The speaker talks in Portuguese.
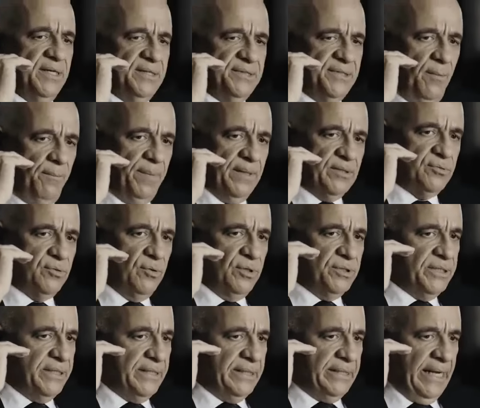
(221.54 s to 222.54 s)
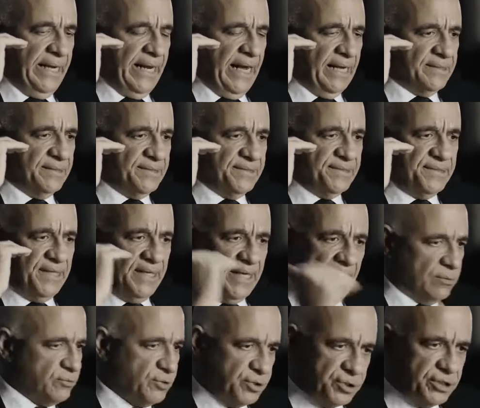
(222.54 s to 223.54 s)
São pessoas criadas sem
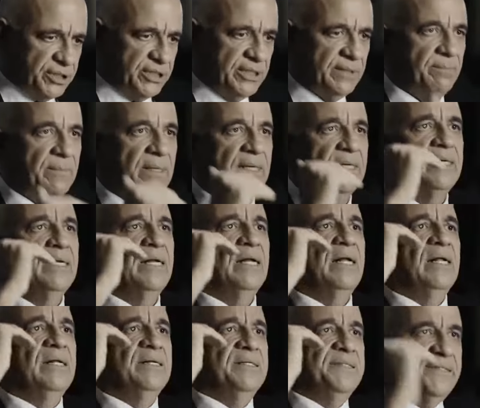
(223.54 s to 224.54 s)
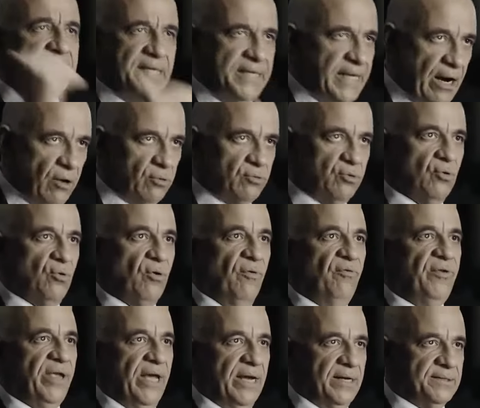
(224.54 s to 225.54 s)
autoestima, sem
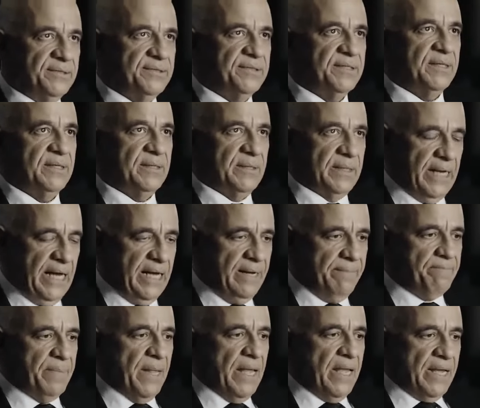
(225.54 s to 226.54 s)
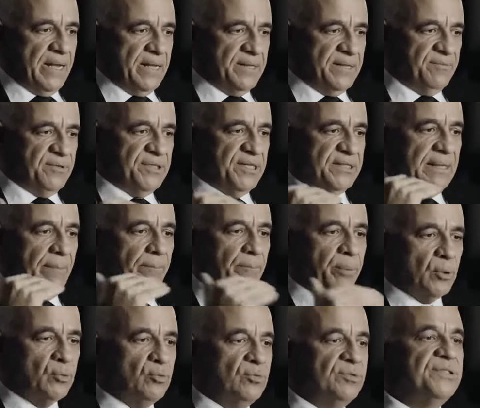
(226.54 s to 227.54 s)
autoconfiança. Né? Quer dizer, você está
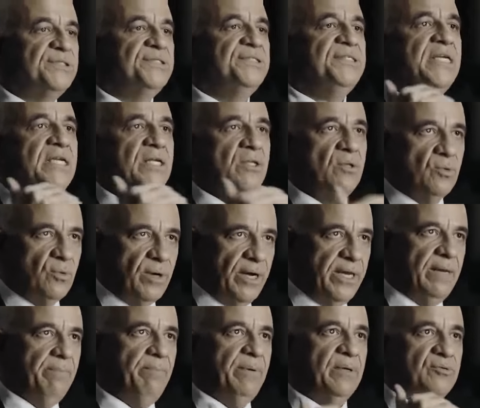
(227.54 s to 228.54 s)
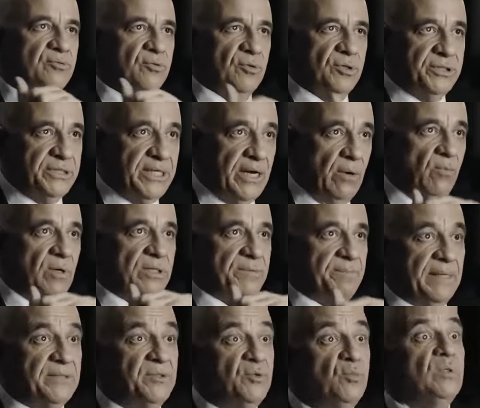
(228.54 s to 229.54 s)
produzindo aí pessoas que é uma
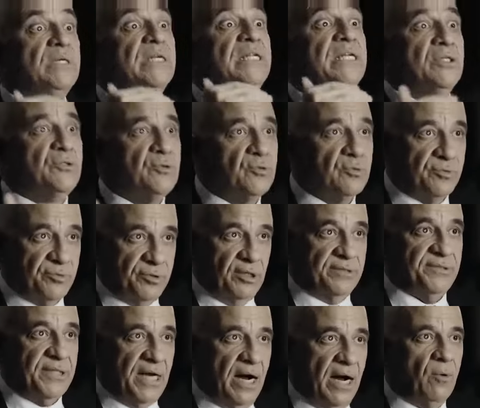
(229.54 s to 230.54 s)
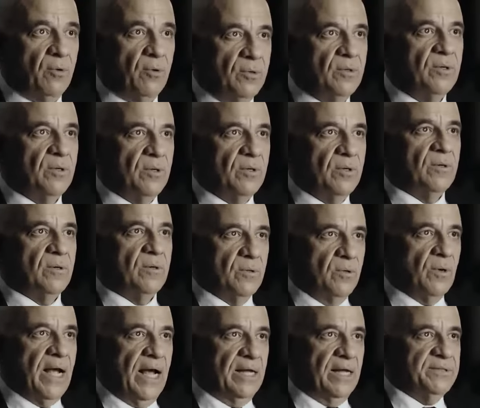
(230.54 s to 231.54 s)
espécie de um lixo social
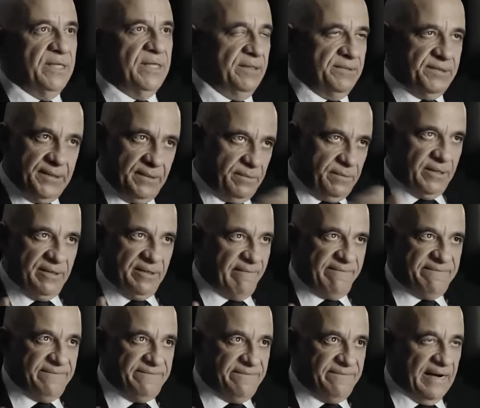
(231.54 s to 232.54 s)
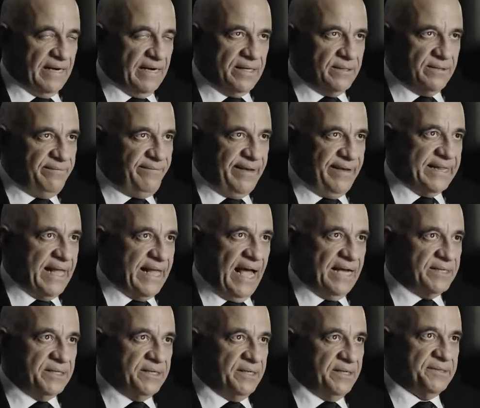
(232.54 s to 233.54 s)
no caso, né? Quer dizer, falando a
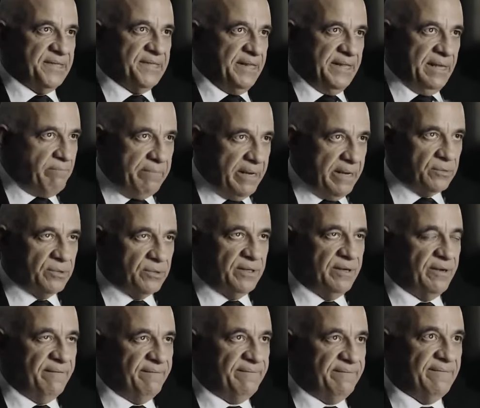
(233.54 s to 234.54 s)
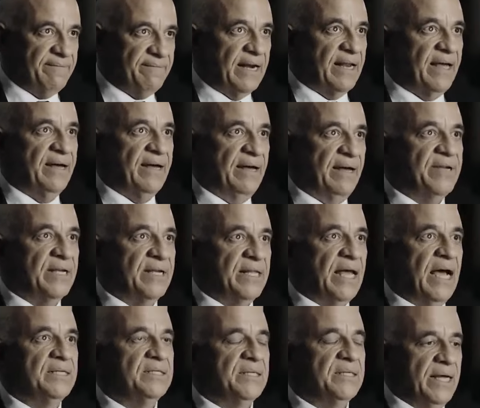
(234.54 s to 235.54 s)
verdade aqui, sem ter medo de falar a
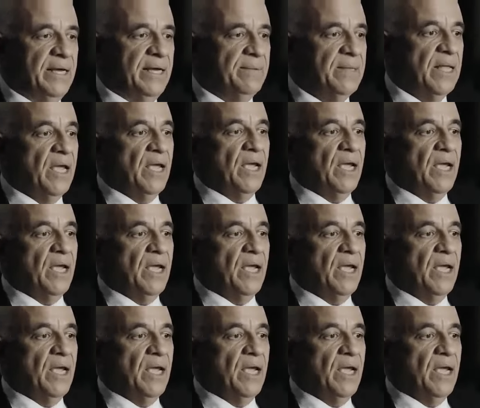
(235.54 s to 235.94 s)
verdade, né?